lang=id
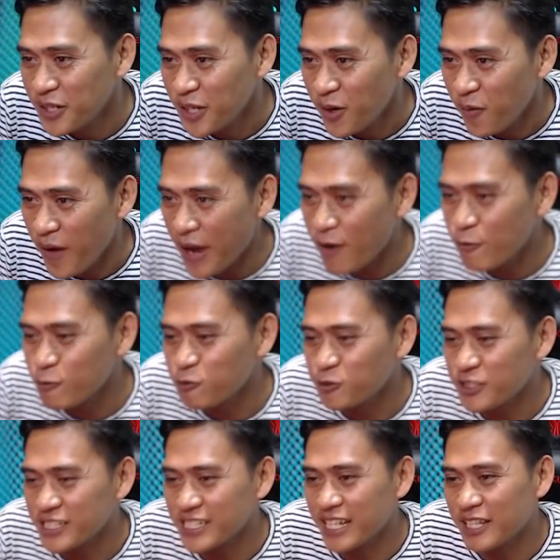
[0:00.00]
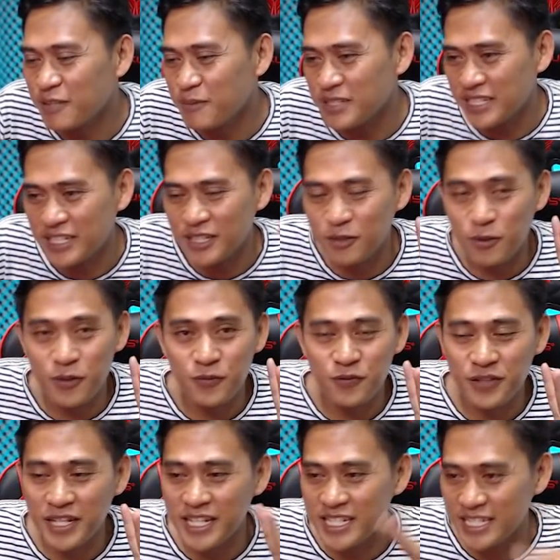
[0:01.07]
Wow, ternyata masih ada dua
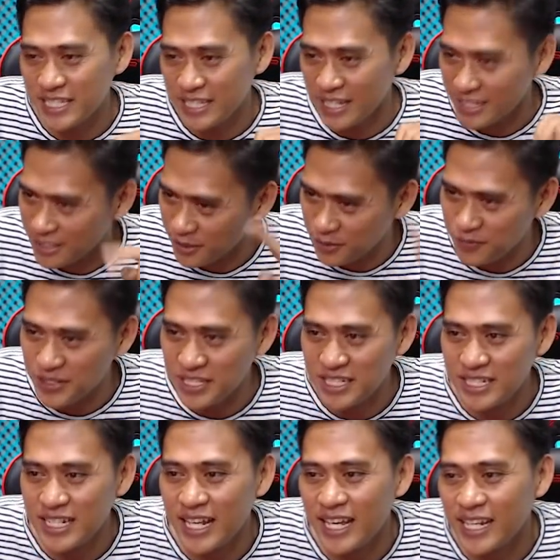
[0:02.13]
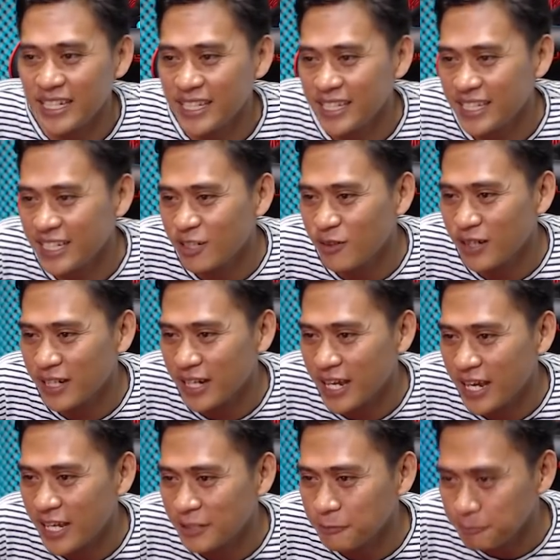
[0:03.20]
freeze dan satu freeze lagi
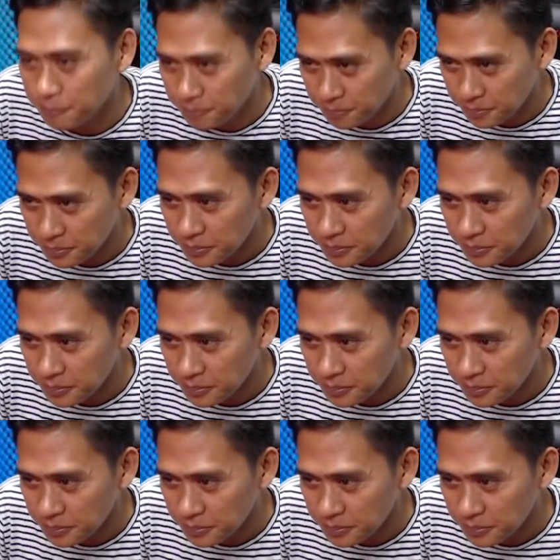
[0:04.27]
dikeluarkan